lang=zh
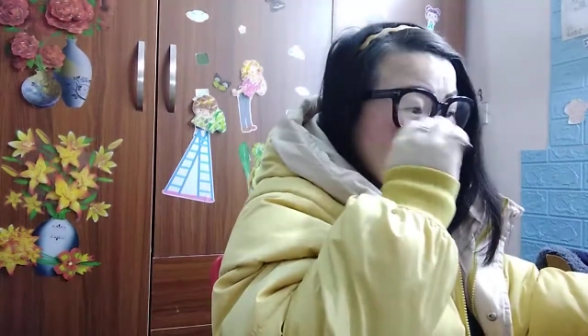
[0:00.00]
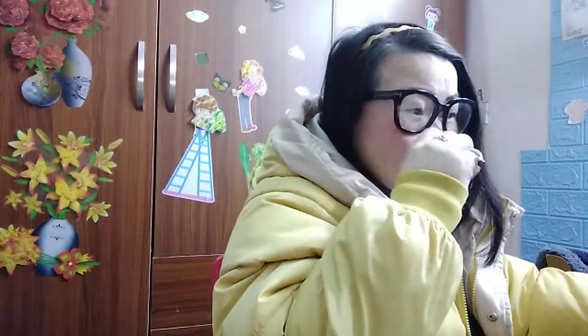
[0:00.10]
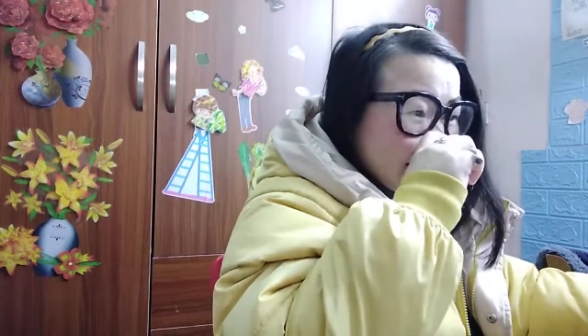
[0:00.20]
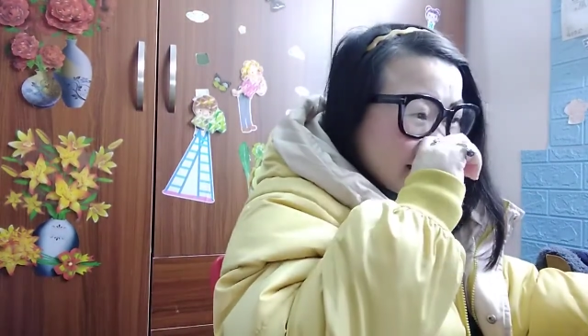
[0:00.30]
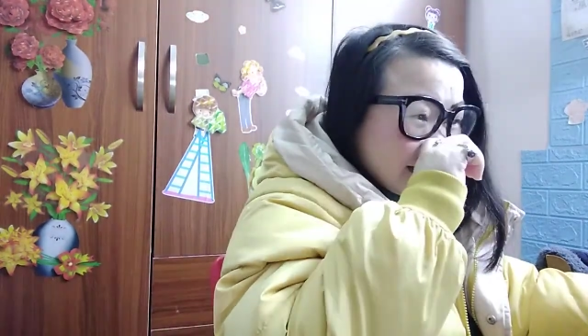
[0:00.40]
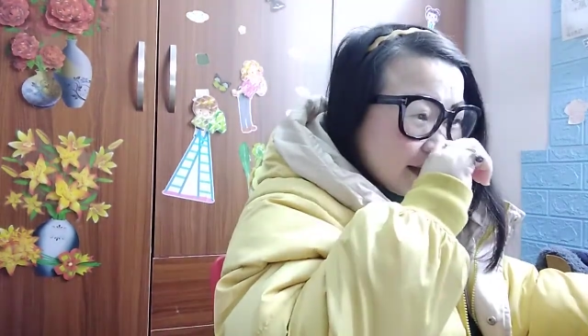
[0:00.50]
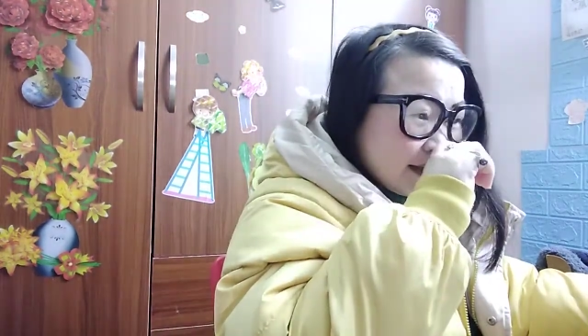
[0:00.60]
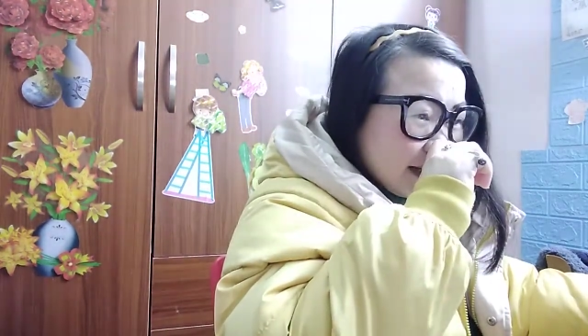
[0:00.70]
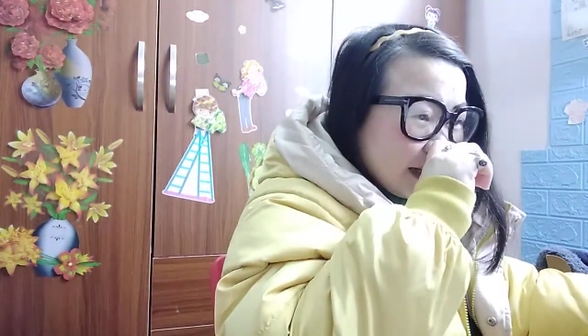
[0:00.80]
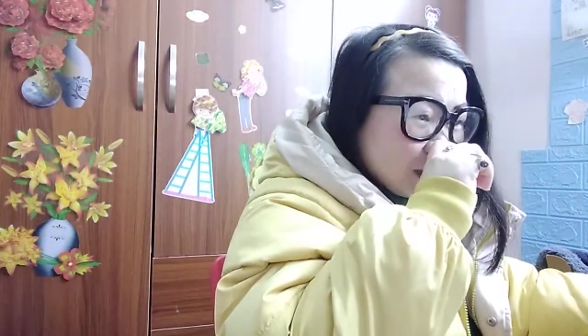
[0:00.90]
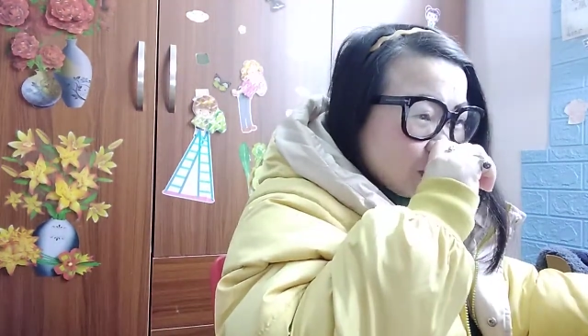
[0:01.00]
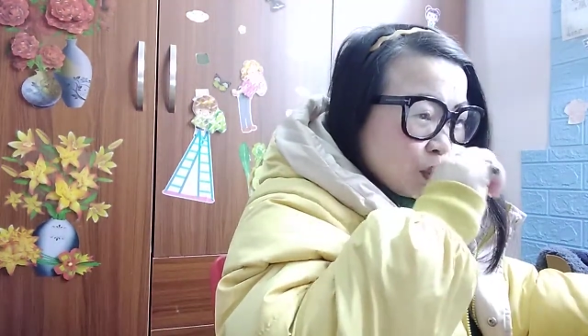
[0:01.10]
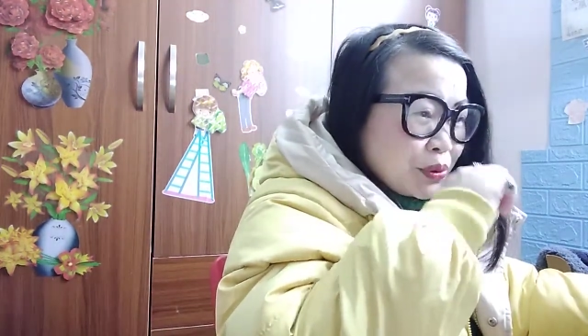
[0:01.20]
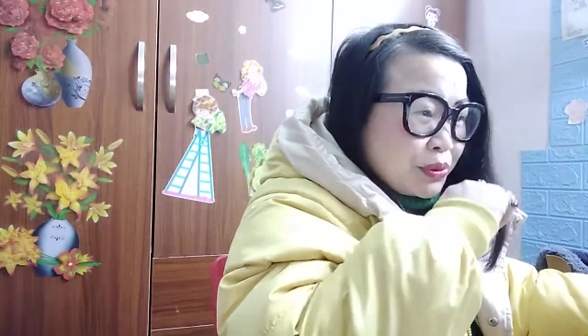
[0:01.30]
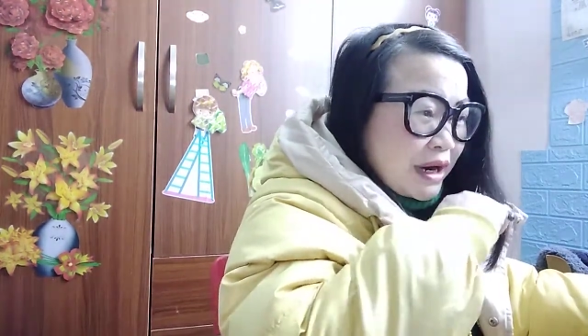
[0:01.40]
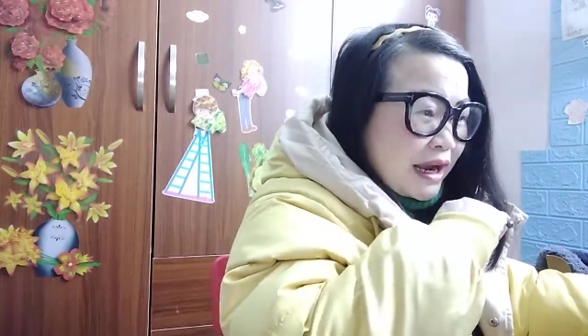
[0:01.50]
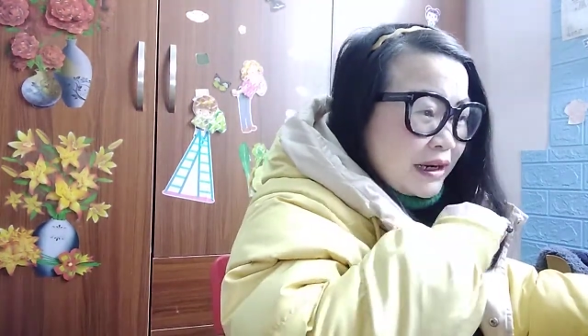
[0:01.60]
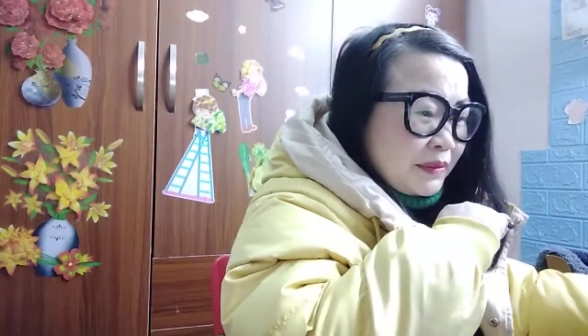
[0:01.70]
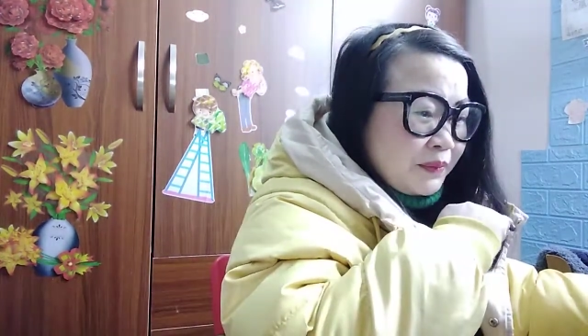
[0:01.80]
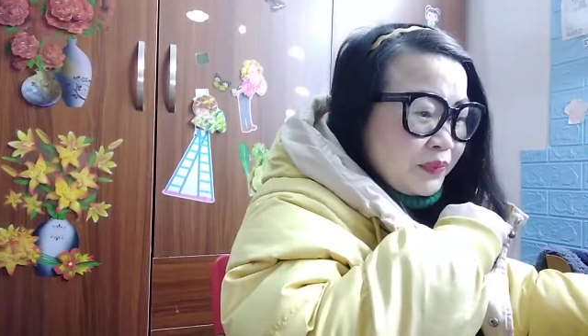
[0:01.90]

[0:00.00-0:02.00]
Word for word: 呃，今天先来说突然，